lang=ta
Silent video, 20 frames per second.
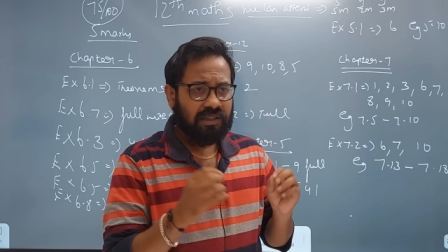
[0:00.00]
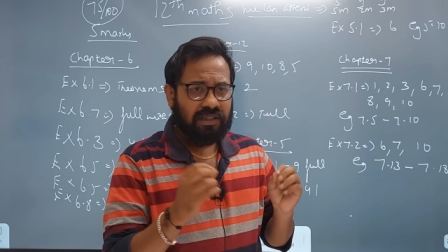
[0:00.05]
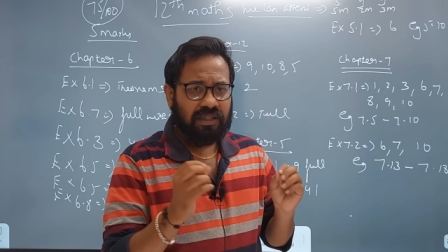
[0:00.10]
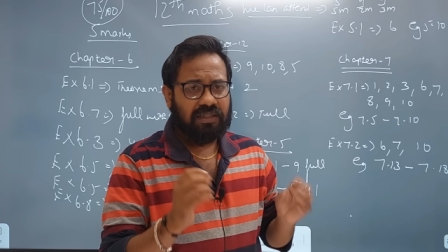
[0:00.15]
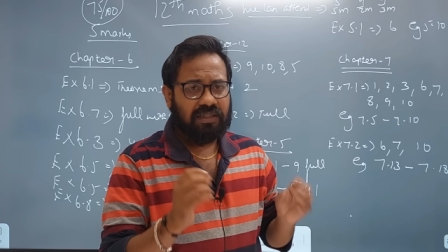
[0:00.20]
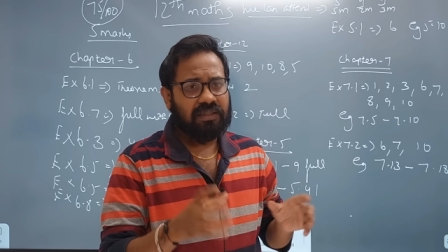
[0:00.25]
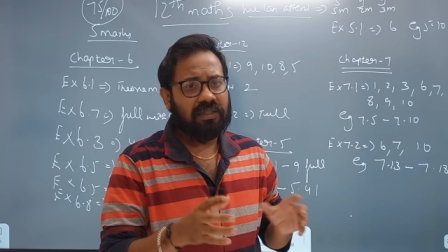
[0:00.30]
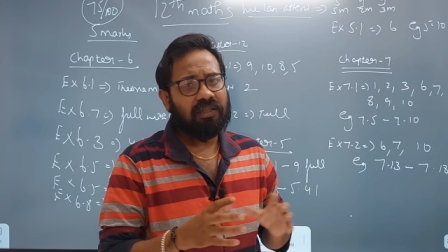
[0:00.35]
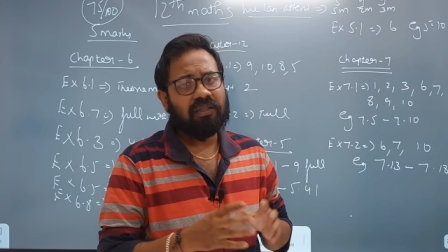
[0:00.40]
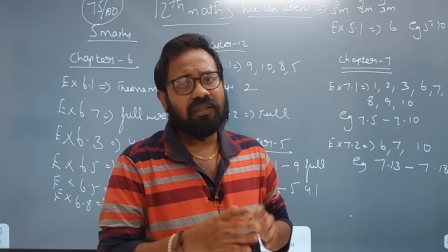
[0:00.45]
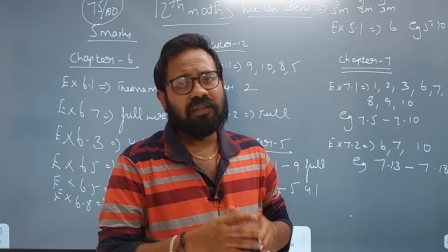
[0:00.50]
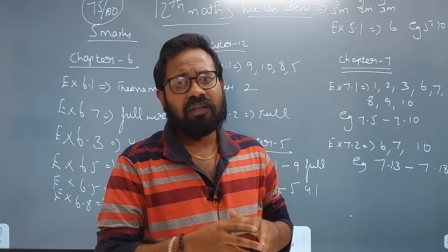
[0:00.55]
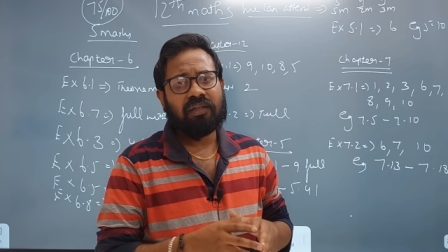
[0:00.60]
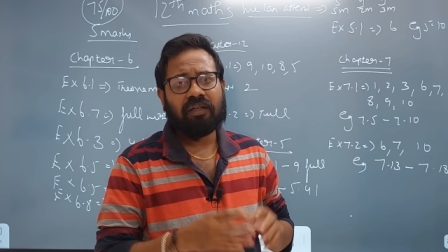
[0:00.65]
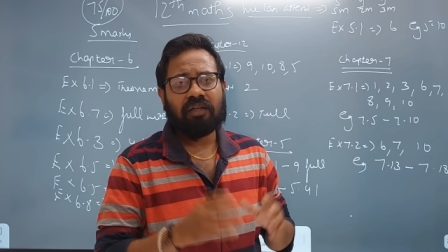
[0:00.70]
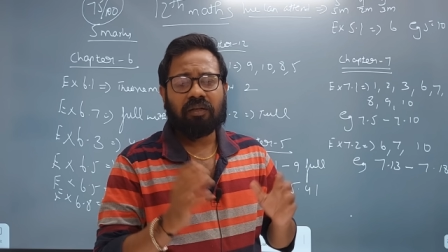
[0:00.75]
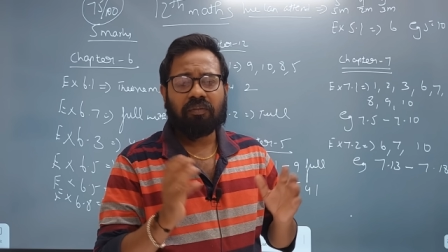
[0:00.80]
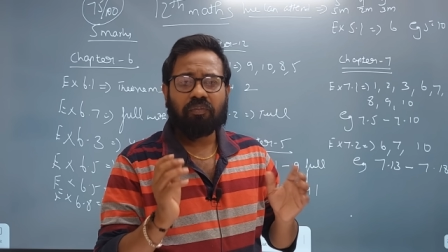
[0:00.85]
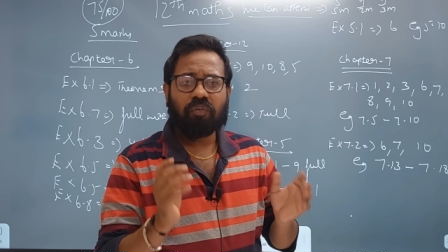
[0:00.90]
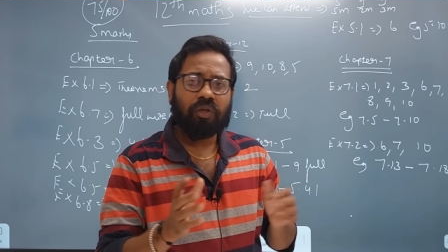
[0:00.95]
இல்லை சார்
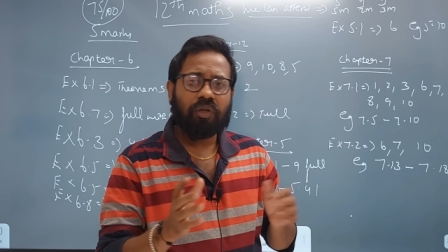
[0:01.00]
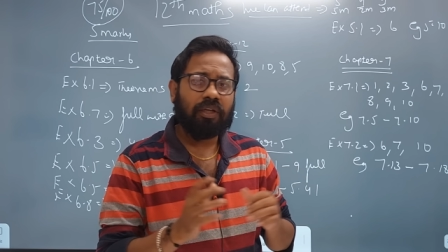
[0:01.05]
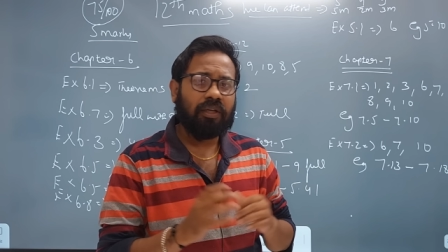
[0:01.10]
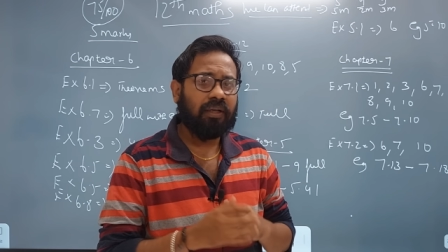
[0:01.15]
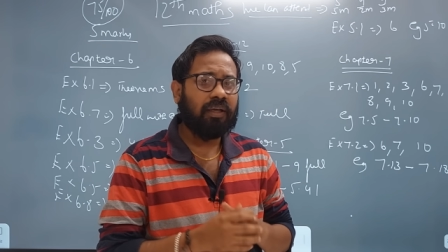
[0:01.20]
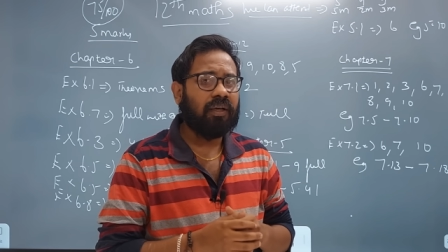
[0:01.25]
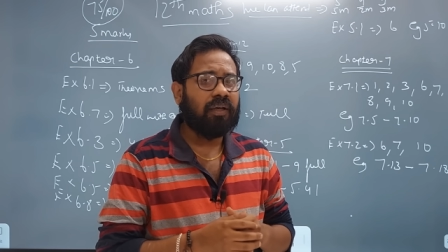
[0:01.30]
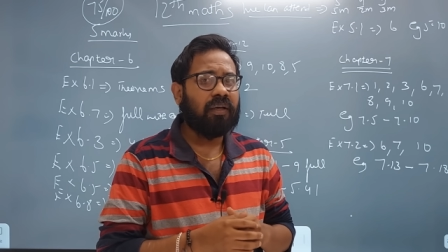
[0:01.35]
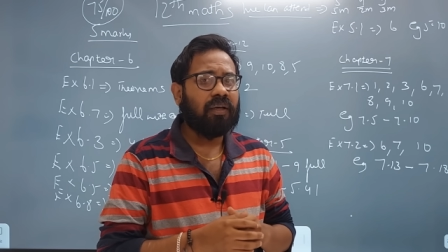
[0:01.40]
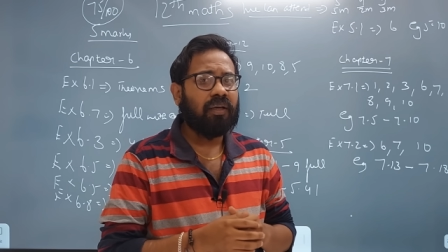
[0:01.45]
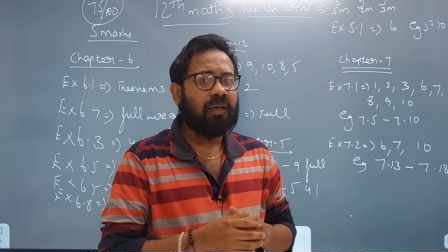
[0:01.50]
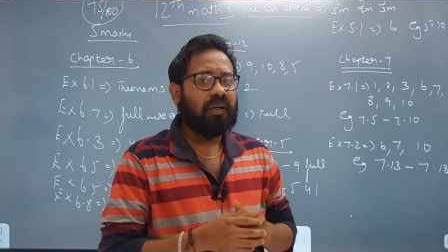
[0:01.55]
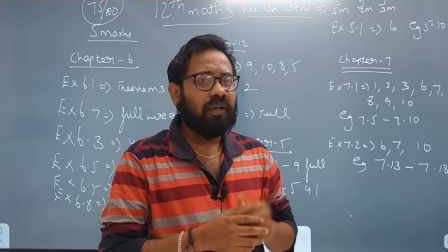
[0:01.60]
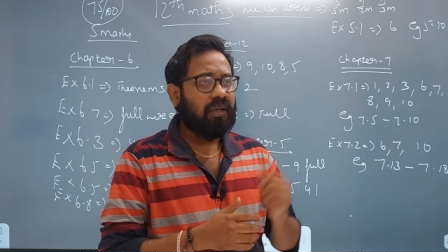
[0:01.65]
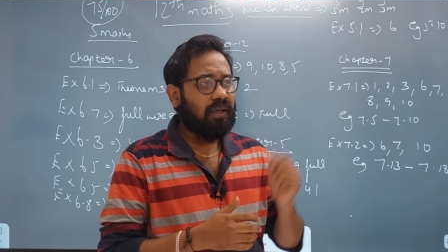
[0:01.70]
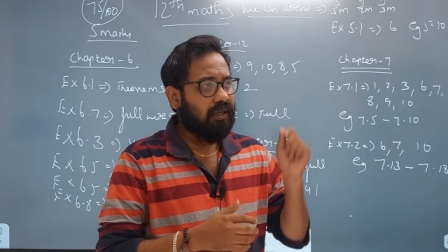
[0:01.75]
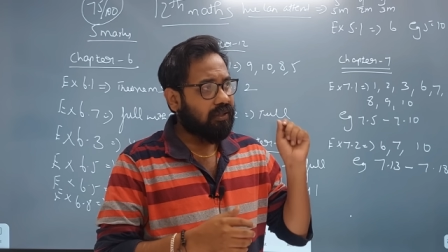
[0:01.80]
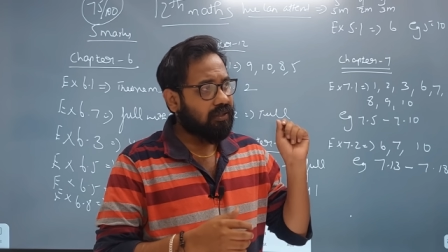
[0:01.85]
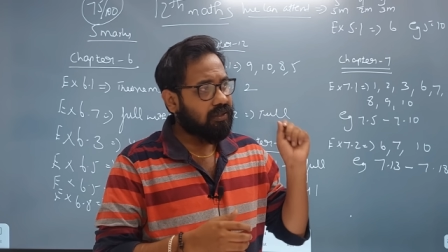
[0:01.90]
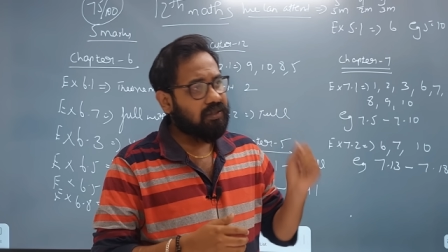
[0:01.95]
என்னால் முடியல
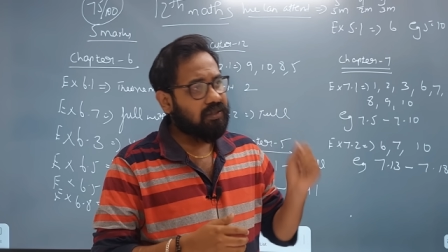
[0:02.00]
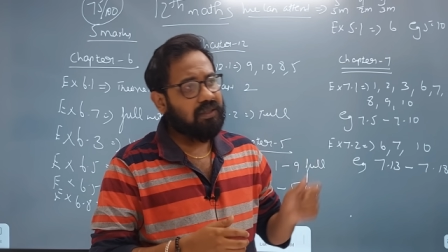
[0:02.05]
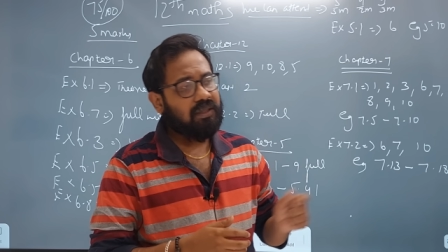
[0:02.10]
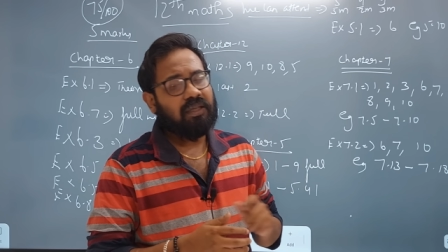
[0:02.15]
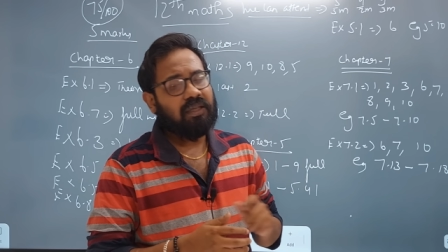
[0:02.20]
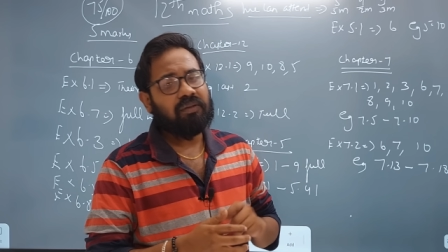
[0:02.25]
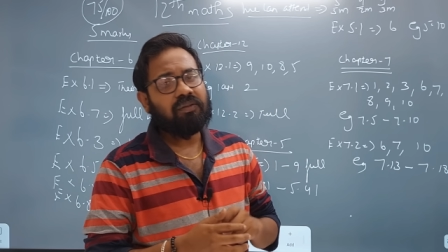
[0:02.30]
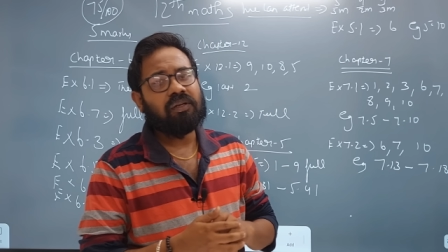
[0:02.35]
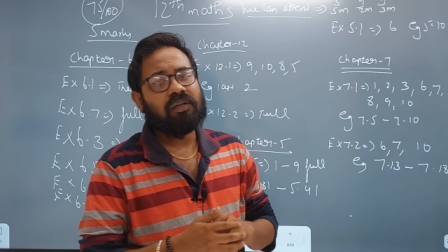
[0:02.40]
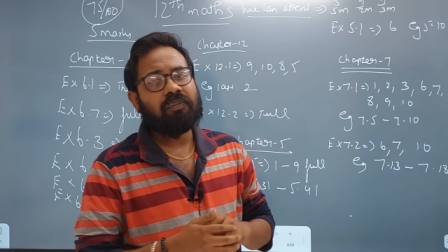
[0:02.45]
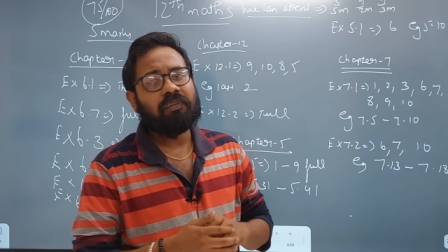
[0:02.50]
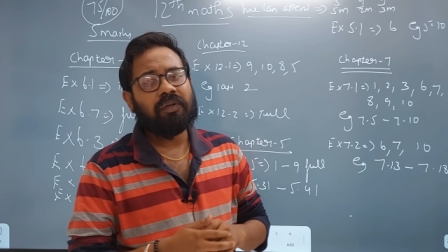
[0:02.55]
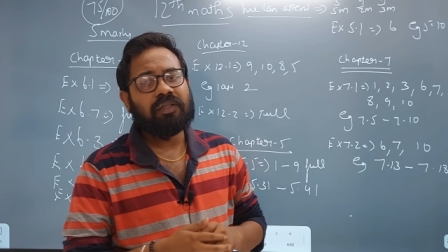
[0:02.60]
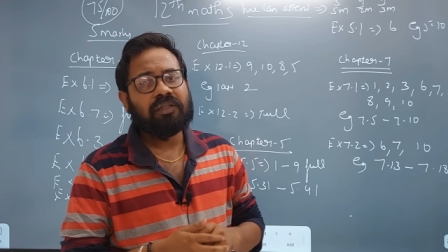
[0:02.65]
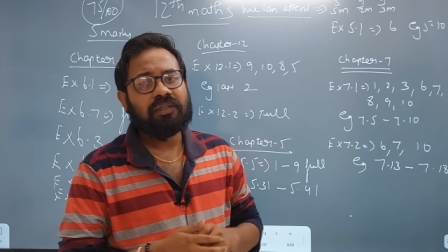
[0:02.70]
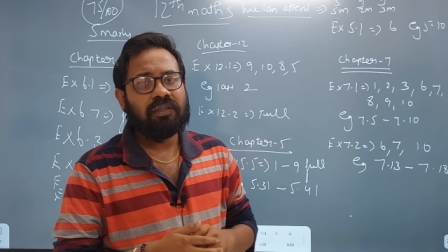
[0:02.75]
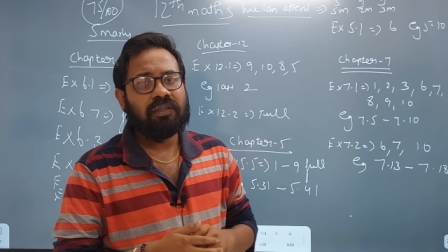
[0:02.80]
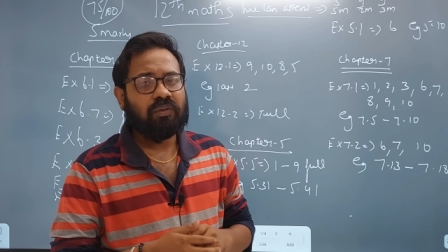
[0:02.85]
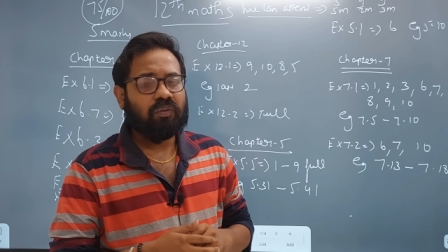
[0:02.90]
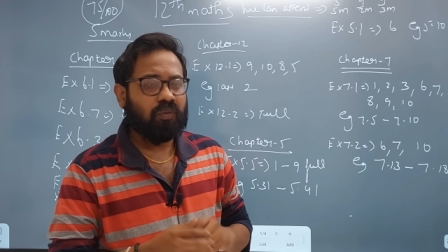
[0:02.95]
அட்லீஸ்ட் இதையாவது நான்
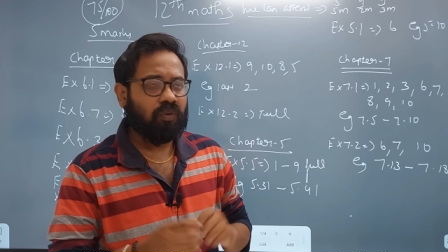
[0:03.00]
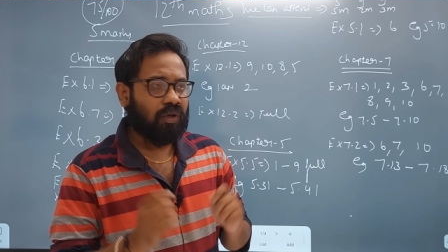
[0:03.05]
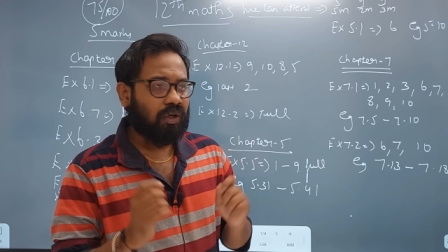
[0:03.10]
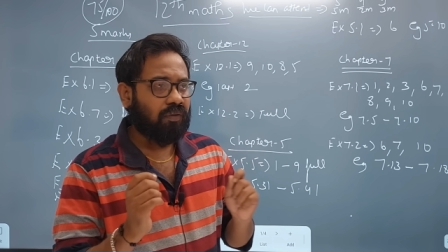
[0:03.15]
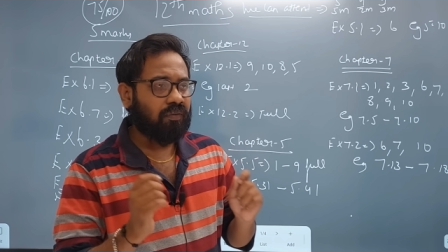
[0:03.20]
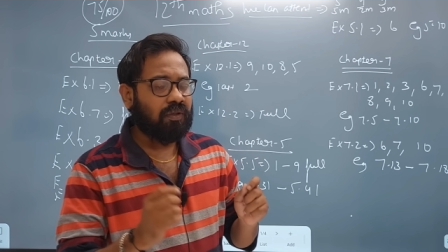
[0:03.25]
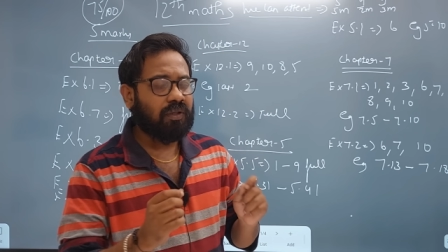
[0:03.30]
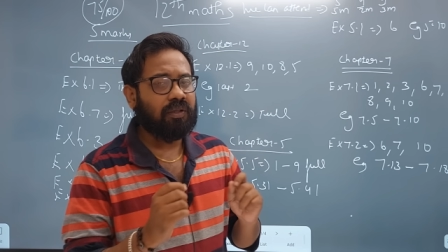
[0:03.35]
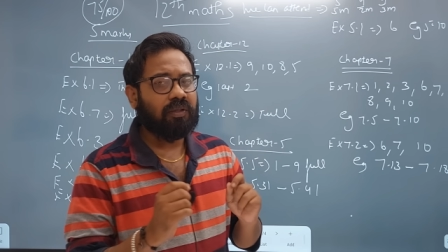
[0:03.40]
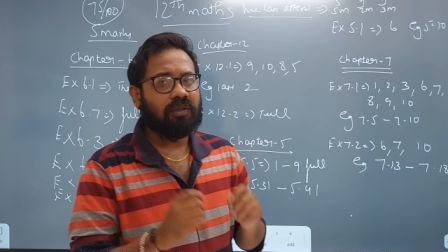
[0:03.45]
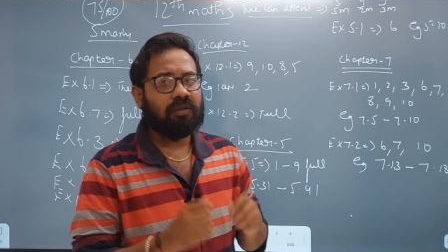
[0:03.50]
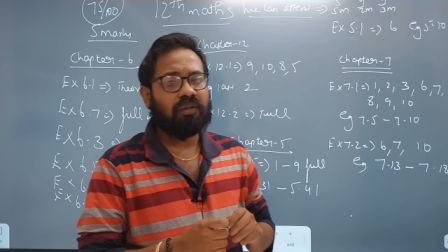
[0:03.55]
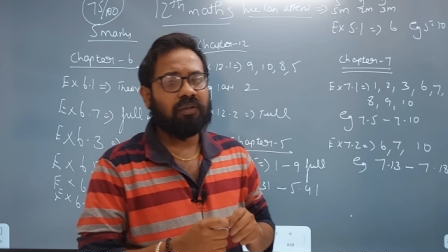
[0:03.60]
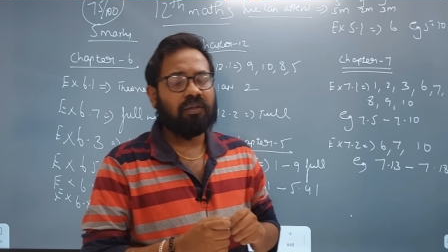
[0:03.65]
படித்தேன் ஓரளவுக்கு